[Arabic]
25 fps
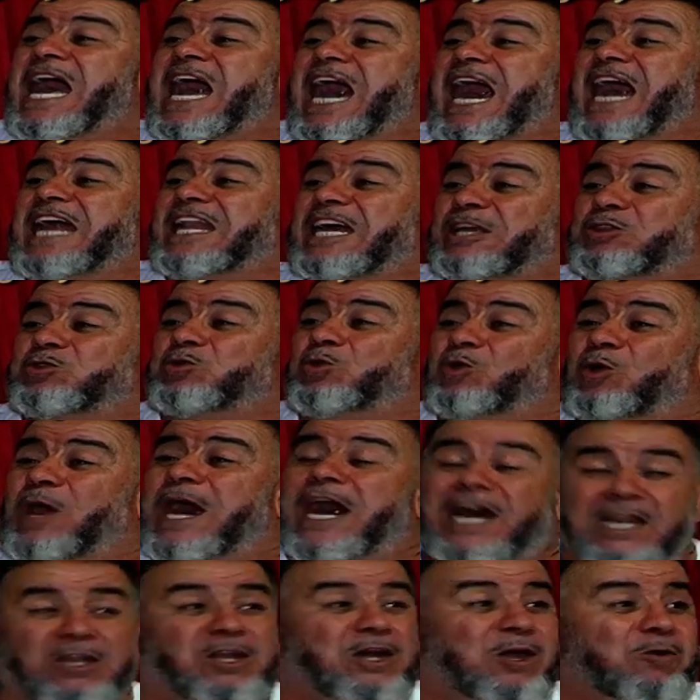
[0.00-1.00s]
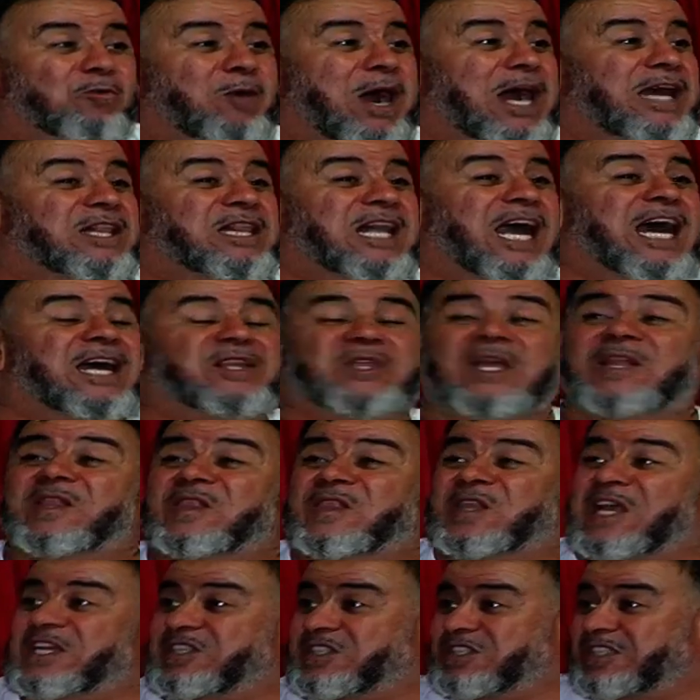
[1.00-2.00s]
على طوال واحد العدد
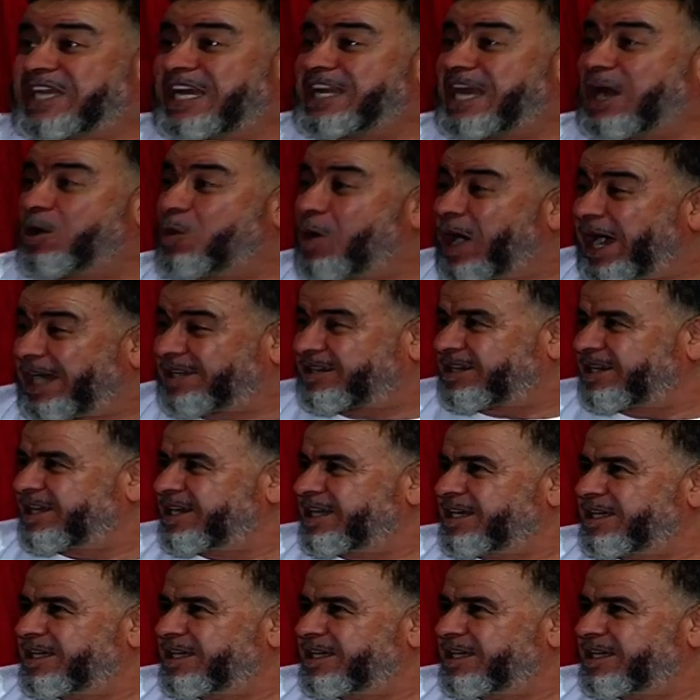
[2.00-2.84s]
نتاع السنوات